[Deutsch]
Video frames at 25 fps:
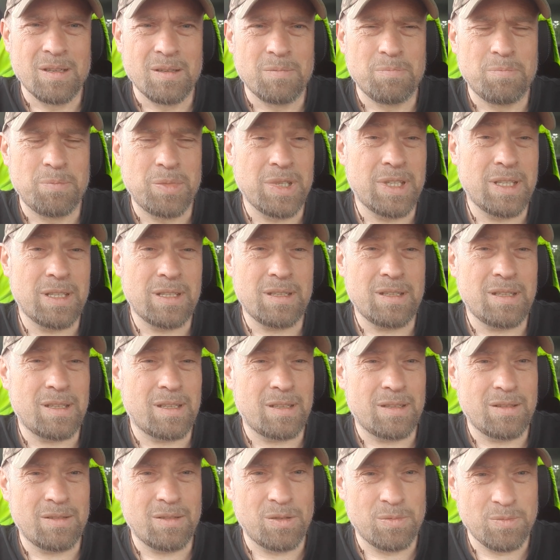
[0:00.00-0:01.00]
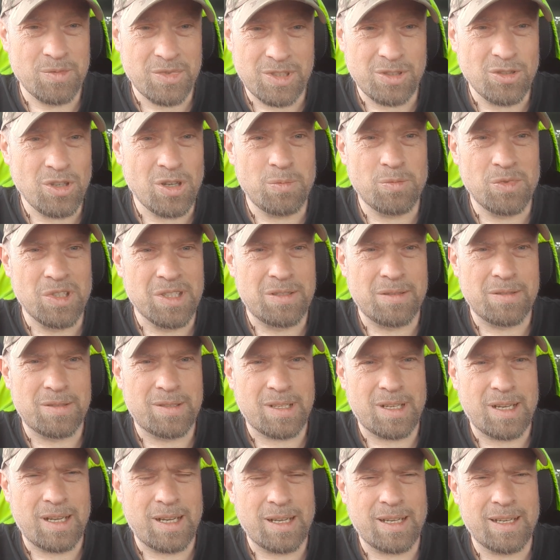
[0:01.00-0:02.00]
bin, um es nochmal zu
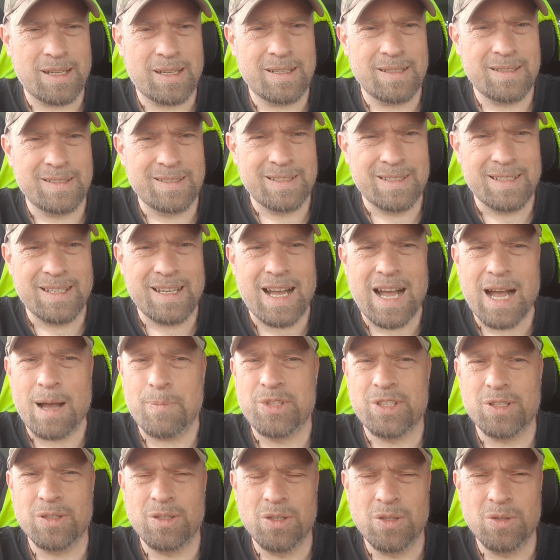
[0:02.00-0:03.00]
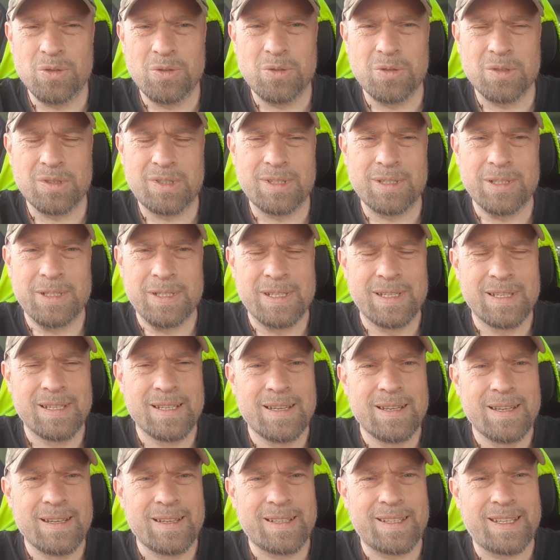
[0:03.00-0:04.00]
sagen, absolut
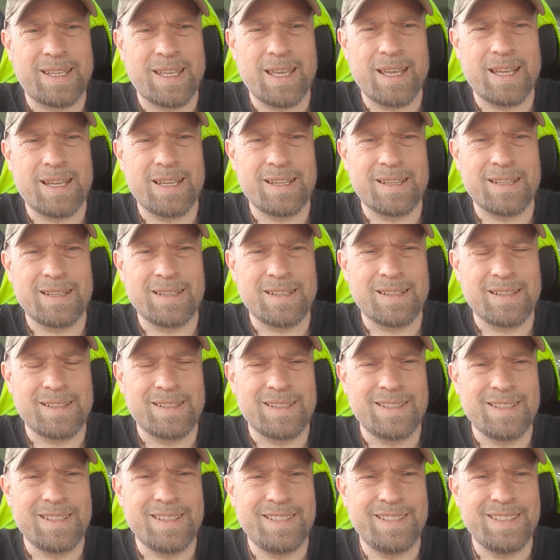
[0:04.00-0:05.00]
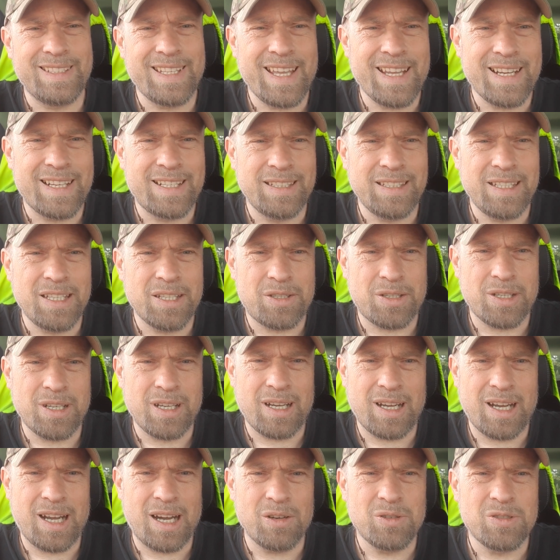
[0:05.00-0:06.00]
gegen
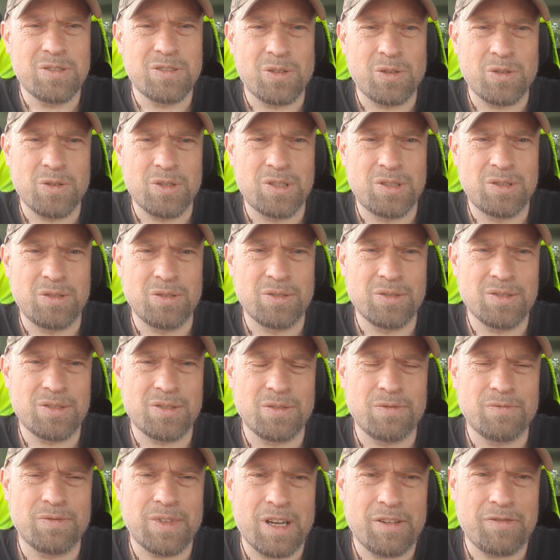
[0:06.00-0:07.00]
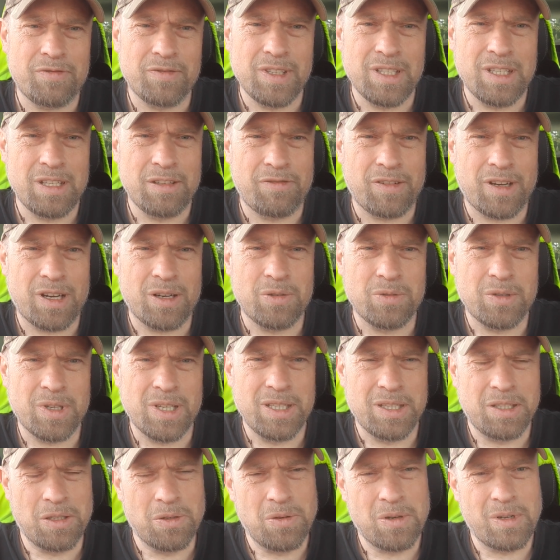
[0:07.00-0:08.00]
jegliche Ausrüstungs- und Waffenlieferung
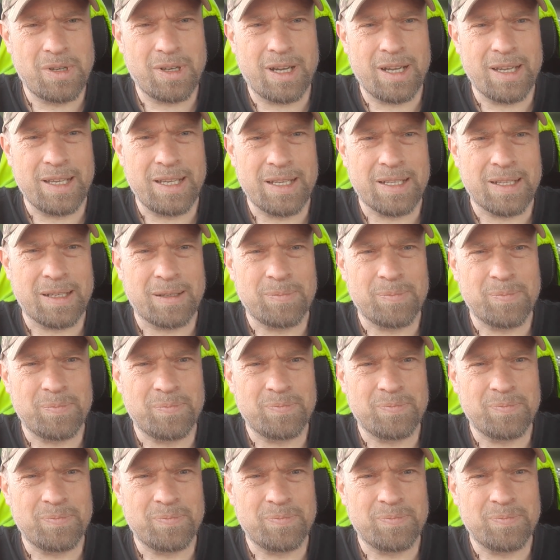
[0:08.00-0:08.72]
in die Ukraine.